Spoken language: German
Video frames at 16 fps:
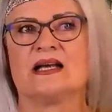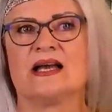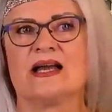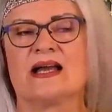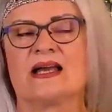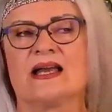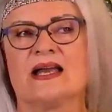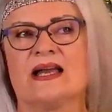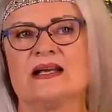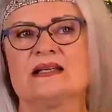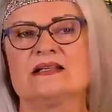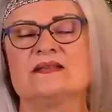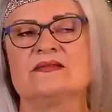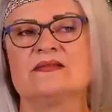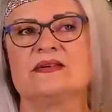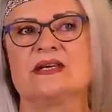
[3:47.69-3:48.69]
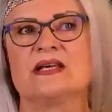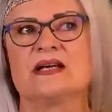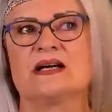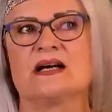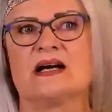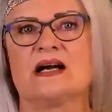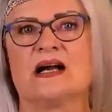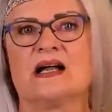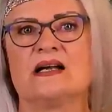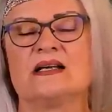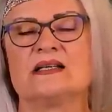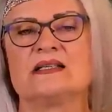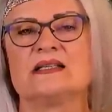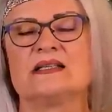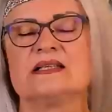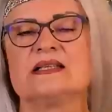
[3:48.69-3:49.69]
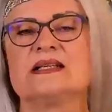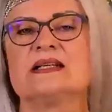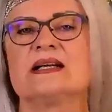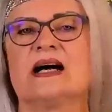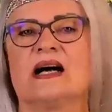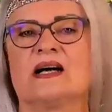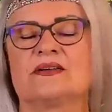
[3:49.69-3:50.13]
erkennen wir, die Dinge,